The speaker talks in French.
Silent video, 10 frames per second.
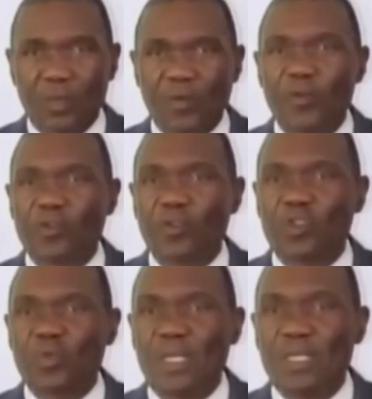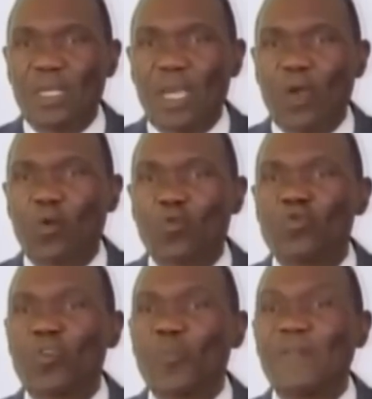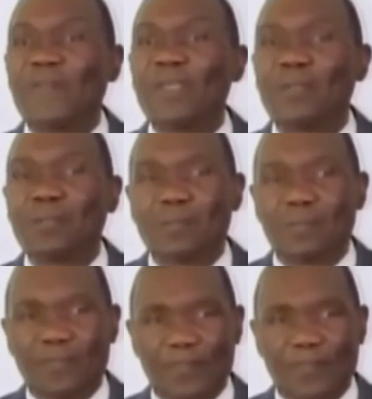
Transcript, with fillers: Nous nous faisons soigner à un coût trop élevé.